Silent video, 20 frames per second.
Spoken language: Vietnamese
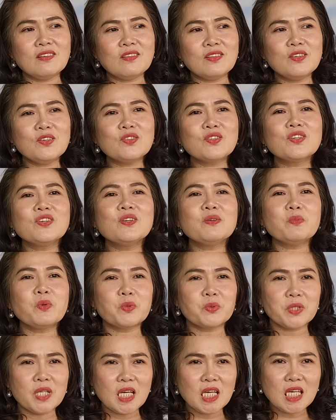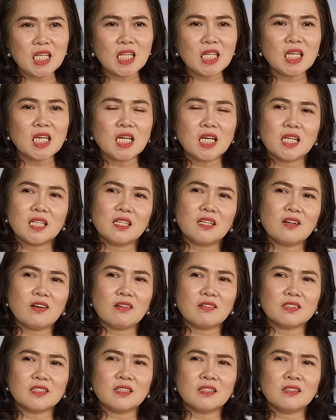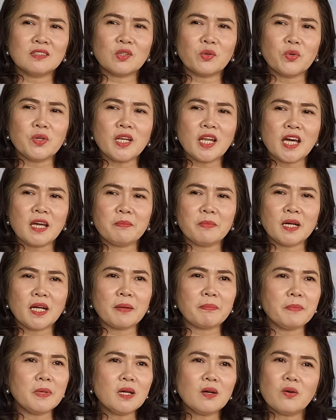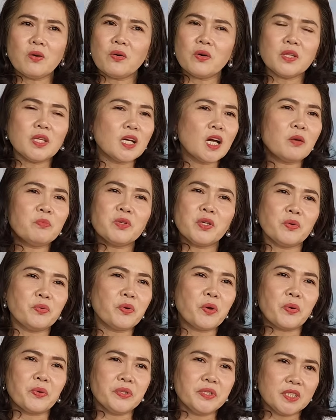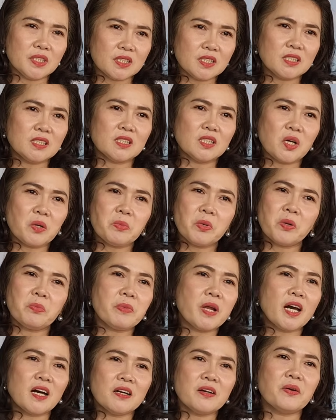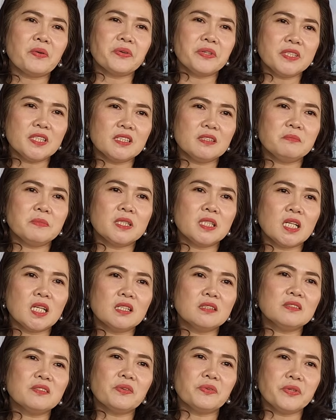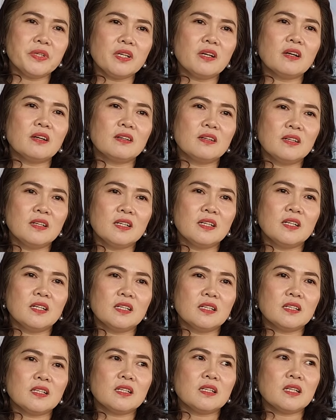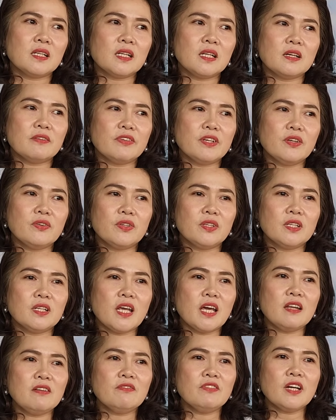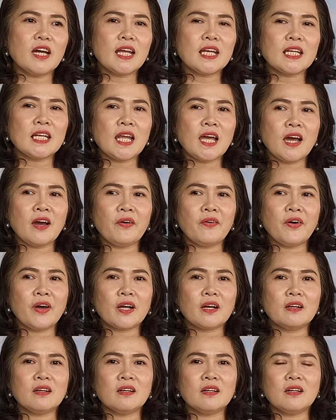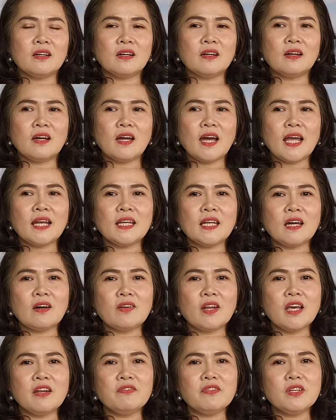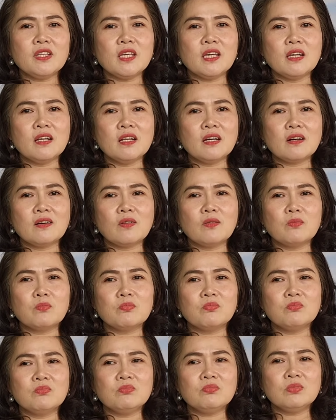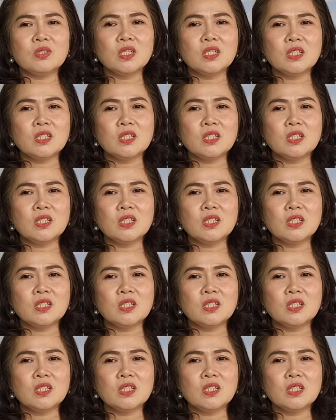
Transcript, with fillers: tương tương một tí chứ dạ. còn chừng tuổi này mà gặp biến cố thì không chịu nổi nữa dạ. không không đỡ nổi nữa mình lớn tuổi rồi dạ. cho nên là ví dụ như đến với anh nào hoặc là anh nào đến với chị là cũng